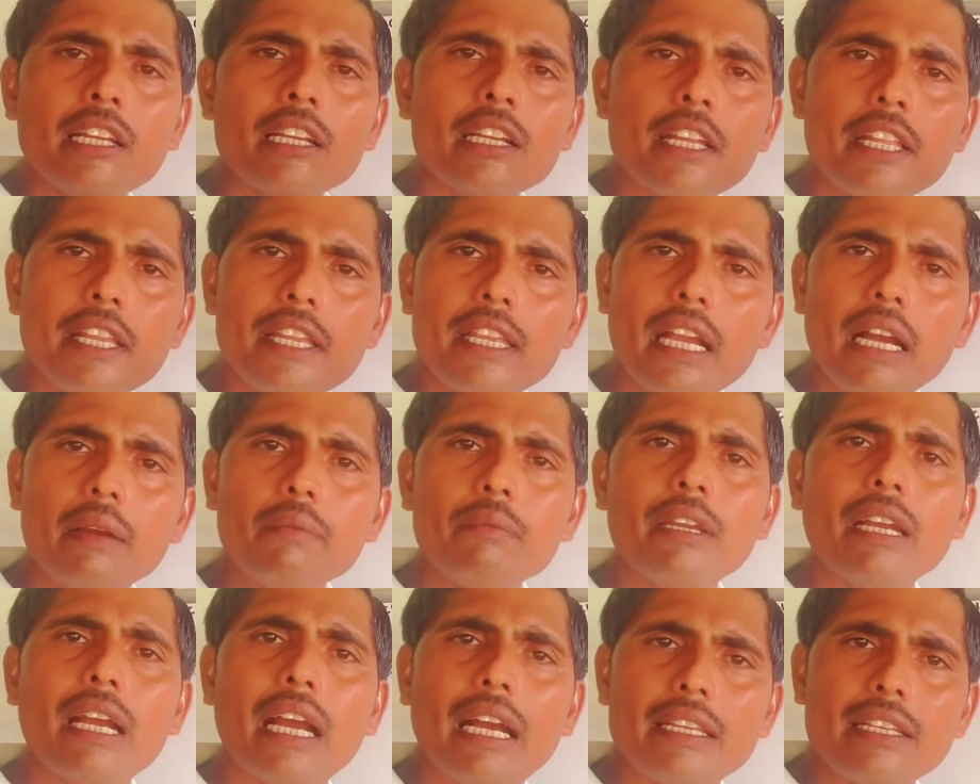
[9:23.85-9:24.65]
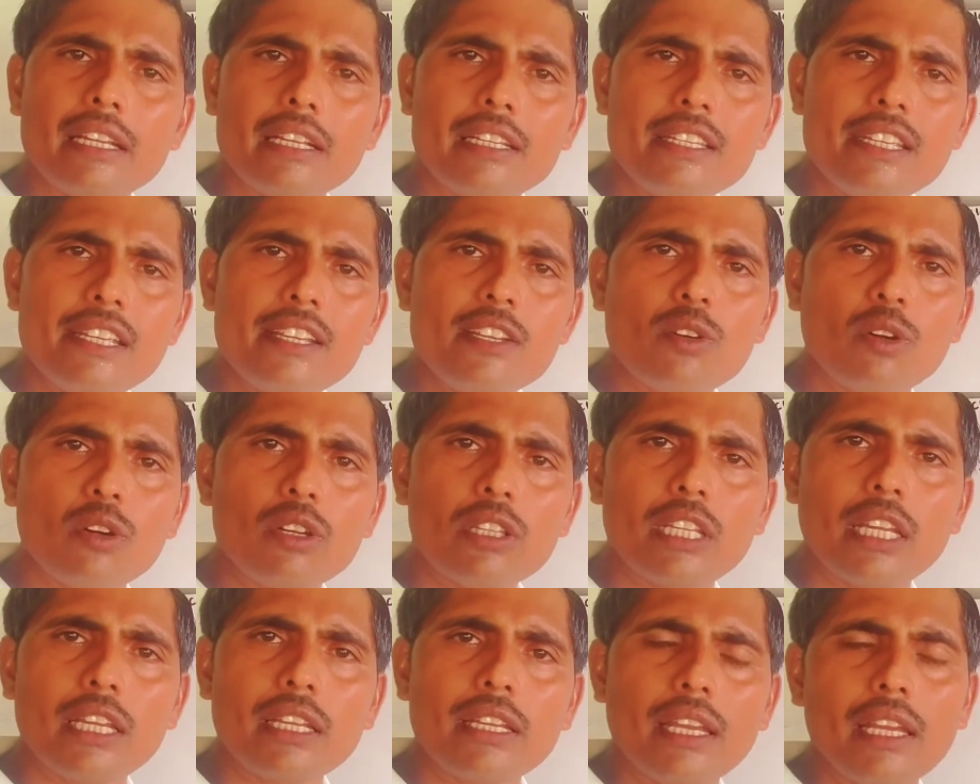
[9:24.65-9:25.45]
क्रिया में आईएनजी जोड़
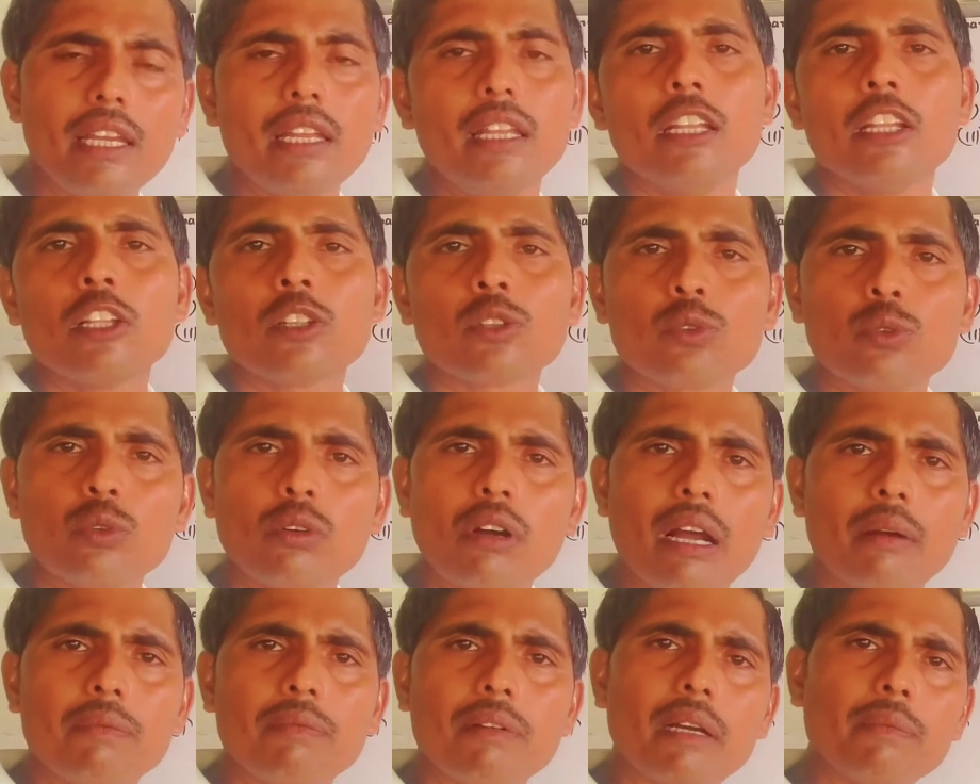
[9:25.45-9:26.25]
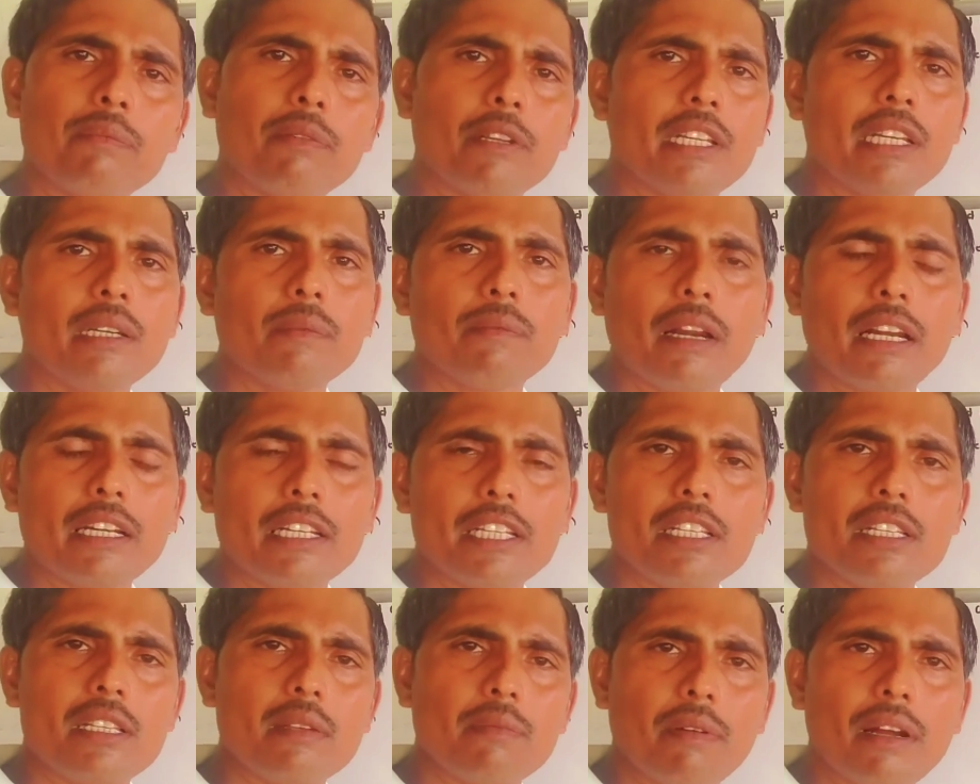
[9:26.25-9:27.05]
देंगे तो वो आपका प्रेजेंट
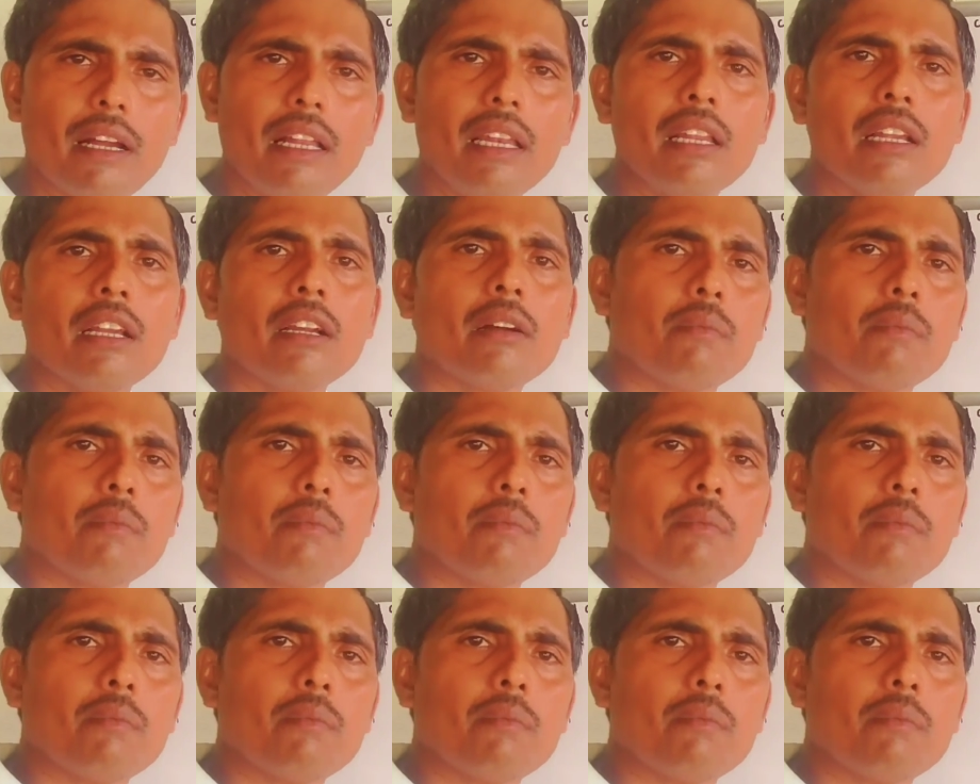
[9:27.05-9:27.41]
पार्टिसिपल